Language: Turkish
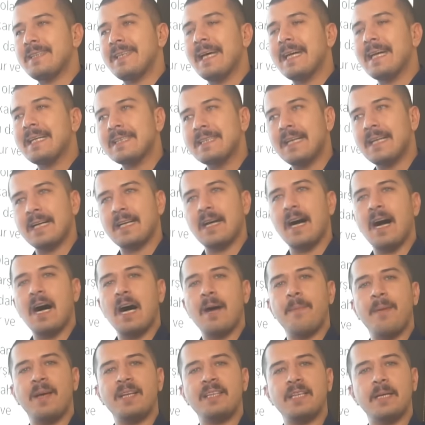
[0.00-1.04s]
tekrar
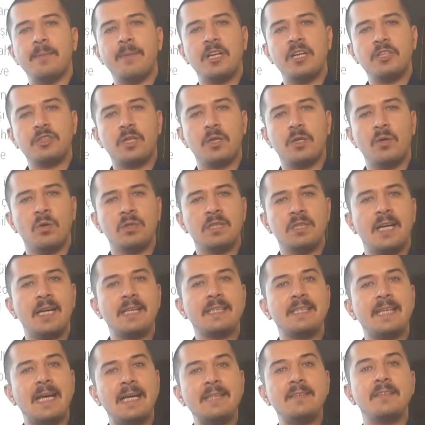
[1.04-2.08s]
ABD başkanı
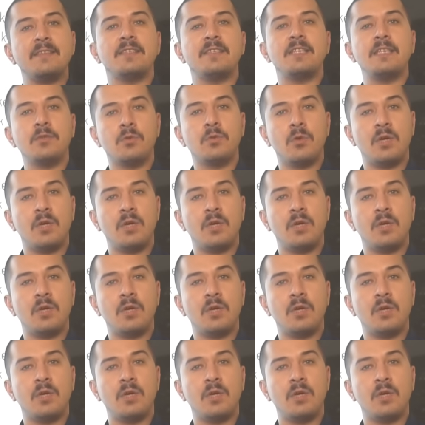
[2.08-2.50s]
olarak kendisini